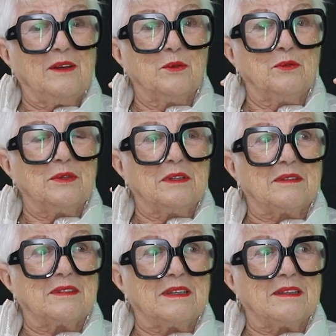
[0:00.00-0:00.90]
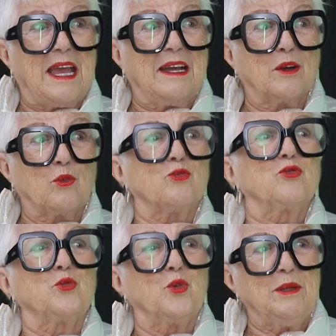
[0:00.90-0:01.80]
eu era
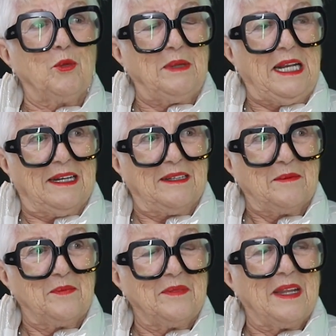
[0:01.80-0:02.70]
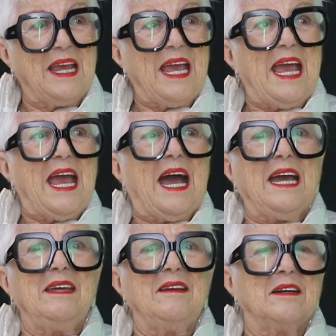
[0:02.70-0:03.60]
consultora imobiliária. Certo.
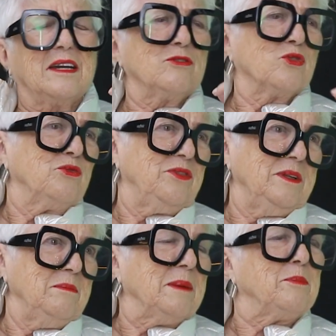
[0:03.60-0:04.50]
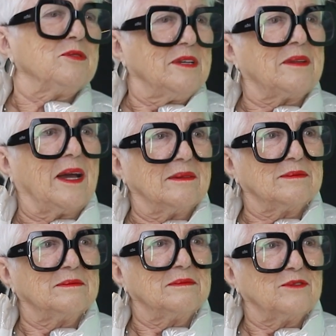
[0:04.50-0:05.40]
Aí resolvi me aposentar.
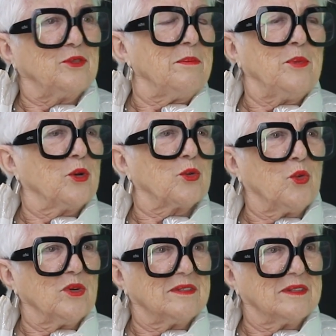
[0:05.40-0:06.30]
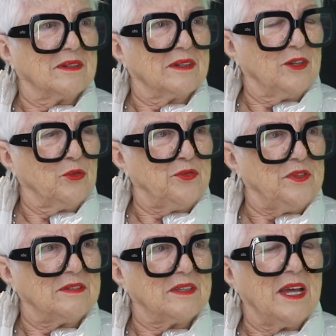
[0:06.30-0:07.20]
Foi a uhum. pior coisa que eu
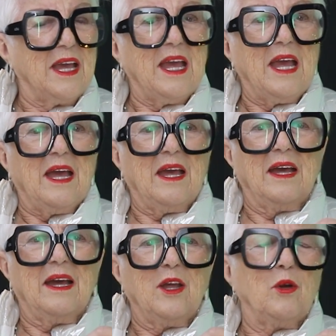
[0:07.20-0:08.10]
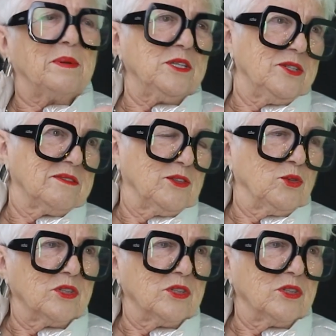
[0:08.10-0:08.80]
fiz. Uhum. É, eu aprendi a ser